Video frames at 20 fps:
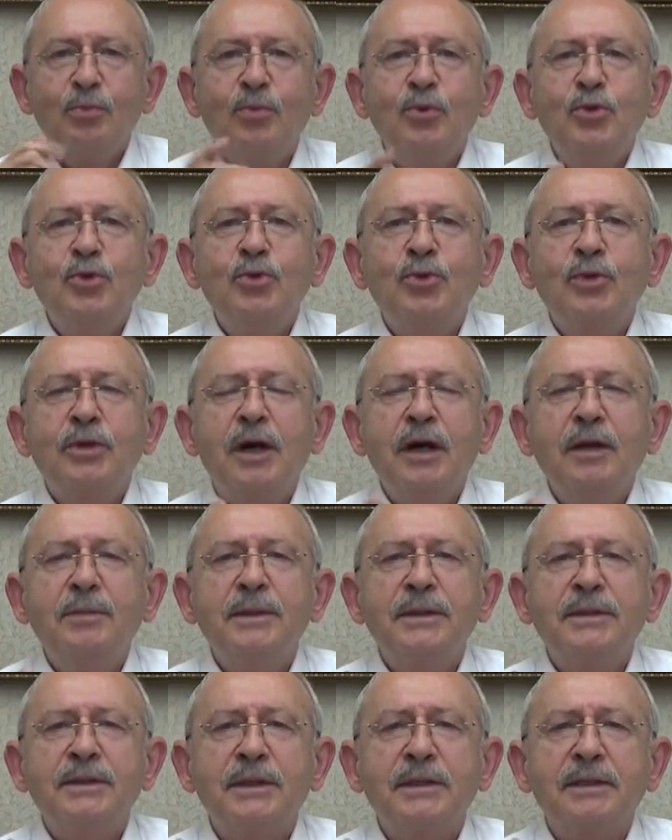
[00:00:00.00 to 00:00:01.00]
Bugün
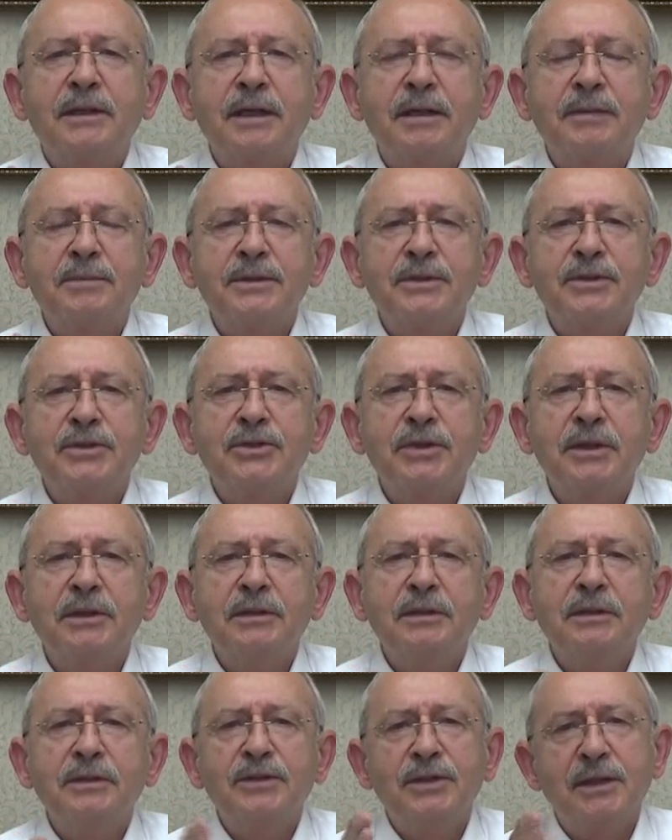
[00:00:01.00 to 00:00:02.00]
kaybettiklerimiz
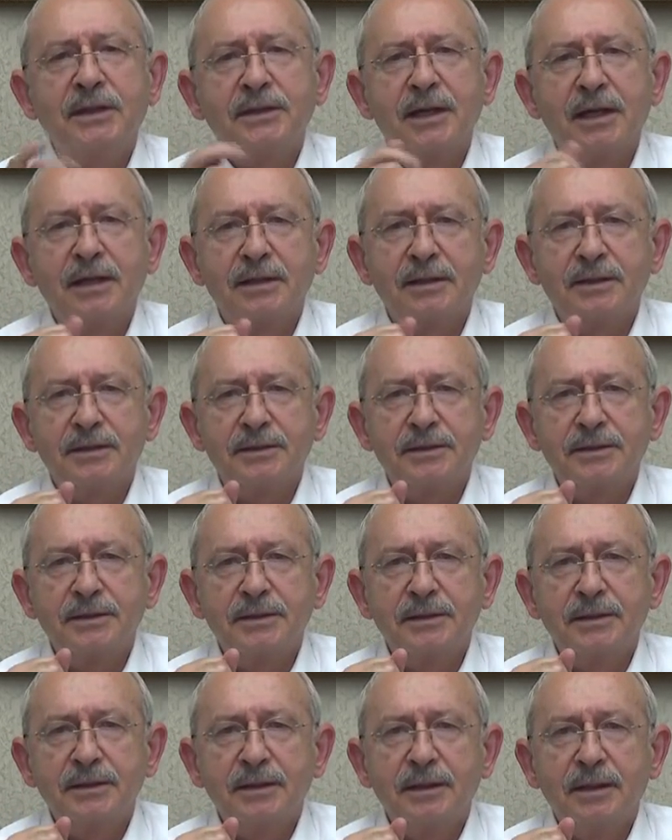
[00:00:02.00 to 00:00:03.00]
için
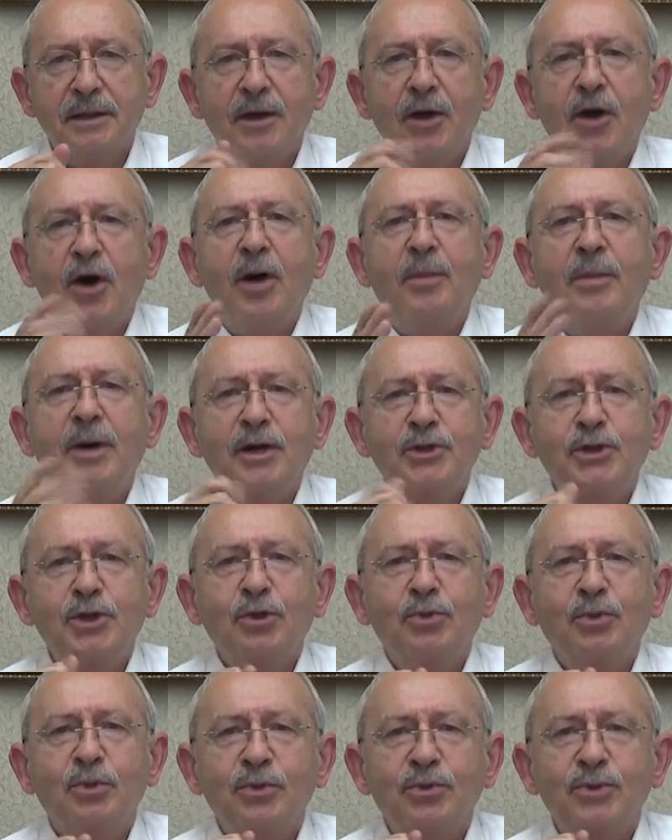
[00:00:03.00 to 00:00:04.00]
kederliyiz. Ama
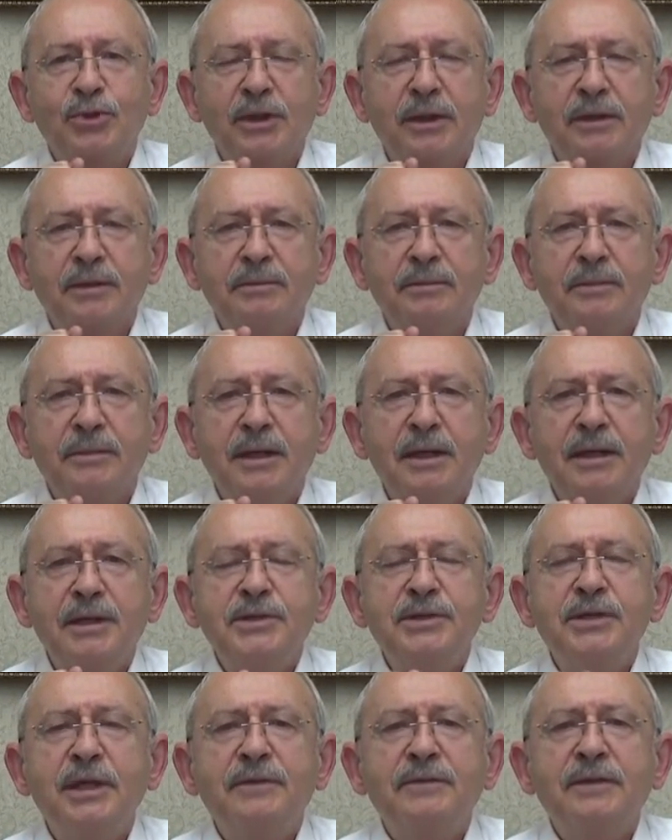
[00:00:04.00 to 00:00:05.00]
açık konuşalım,
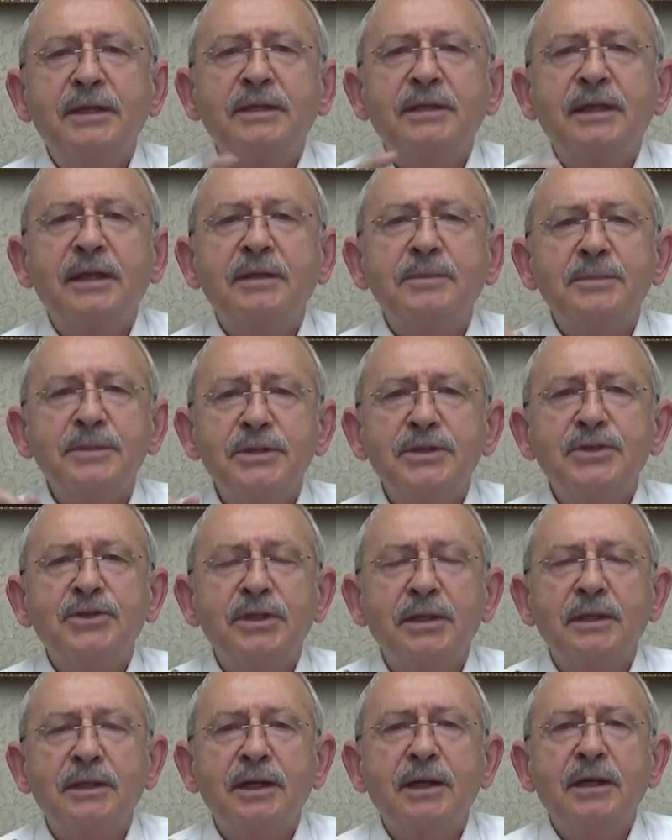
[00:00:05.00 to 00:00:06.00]
sevdiklerimiz
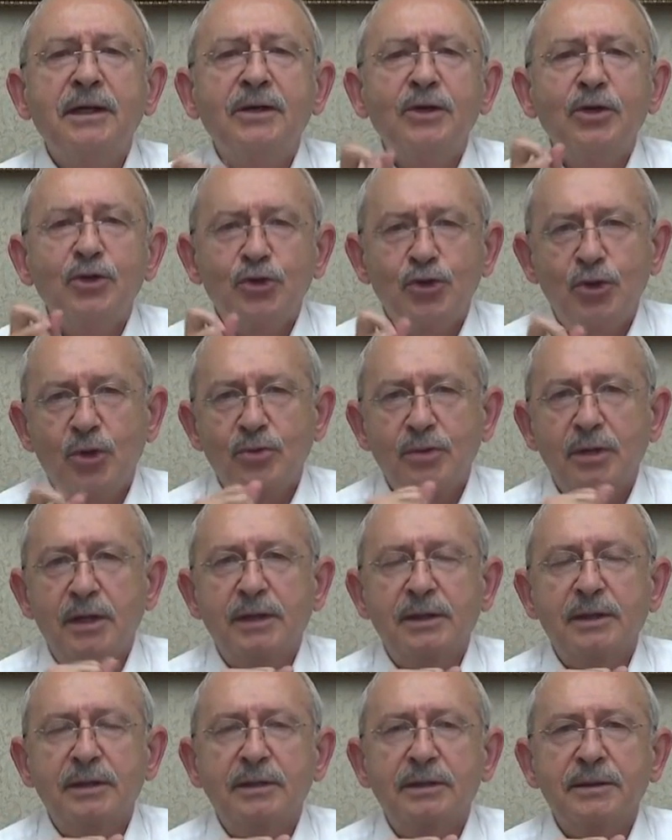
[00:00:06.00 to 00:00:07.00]
için de çok
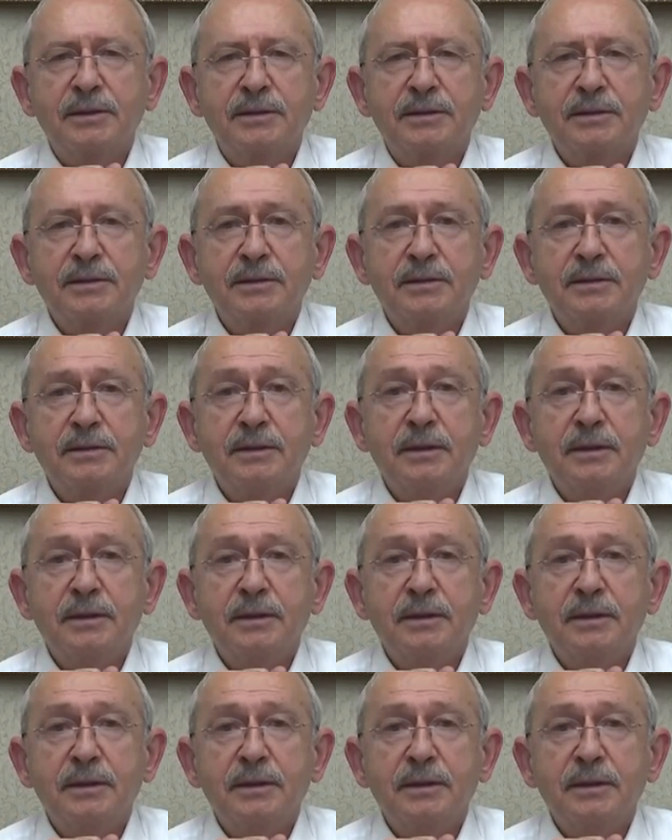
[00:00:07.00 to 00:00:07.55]
kaygılıyız.